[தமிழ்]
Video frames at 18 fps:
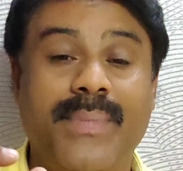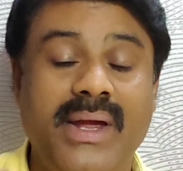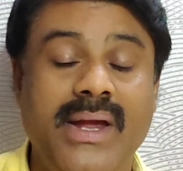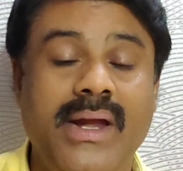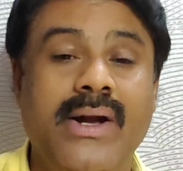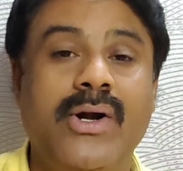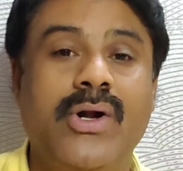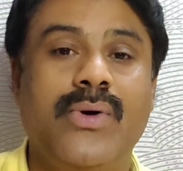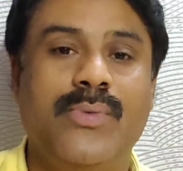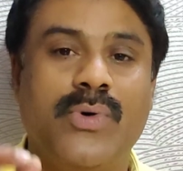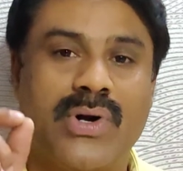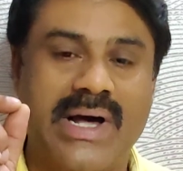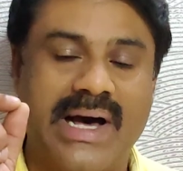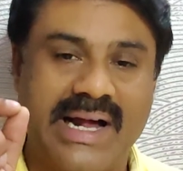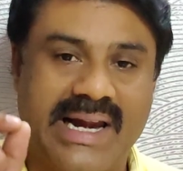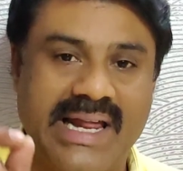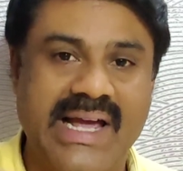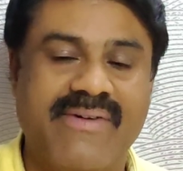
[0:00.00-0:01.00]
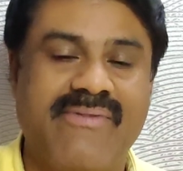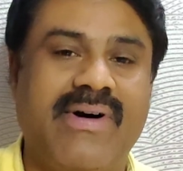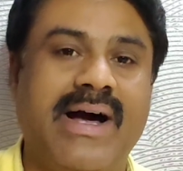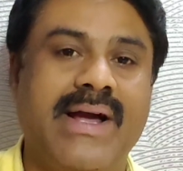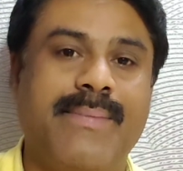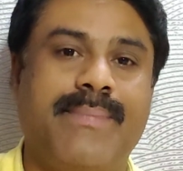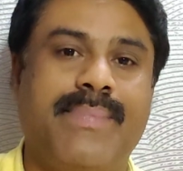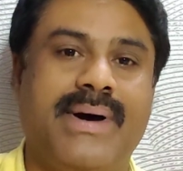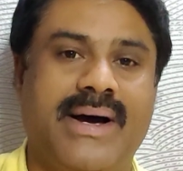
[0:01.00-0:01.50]
மீண்டும் ஒரு அரிய
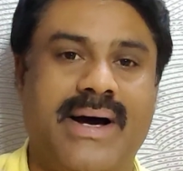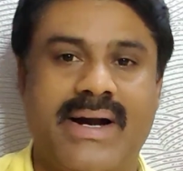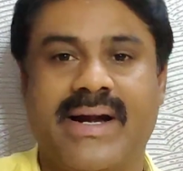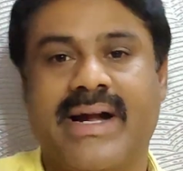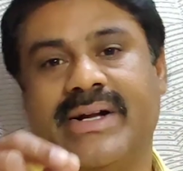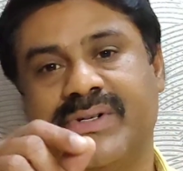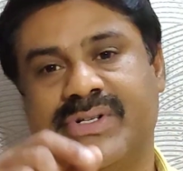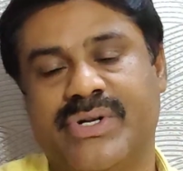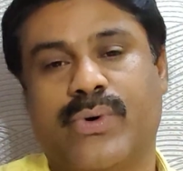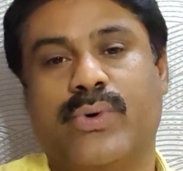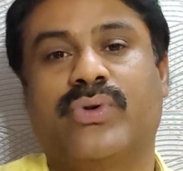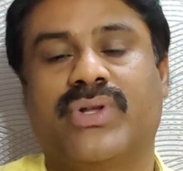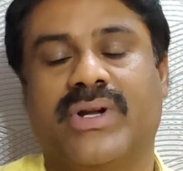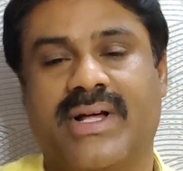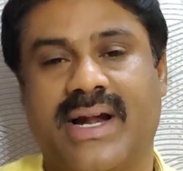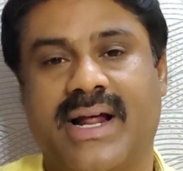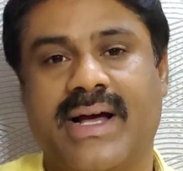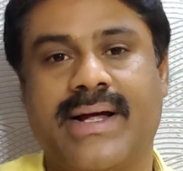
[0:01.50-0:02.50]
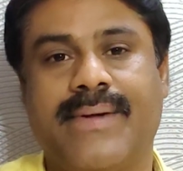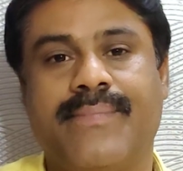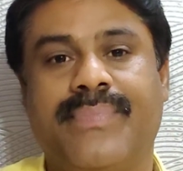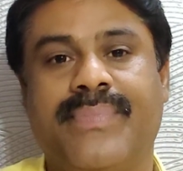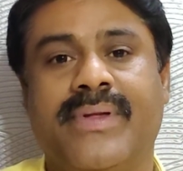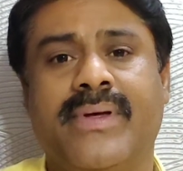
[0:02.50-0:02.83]
வாய்ப்பை அனாலிசிஸ் கொடுத்துருக்குறாங்க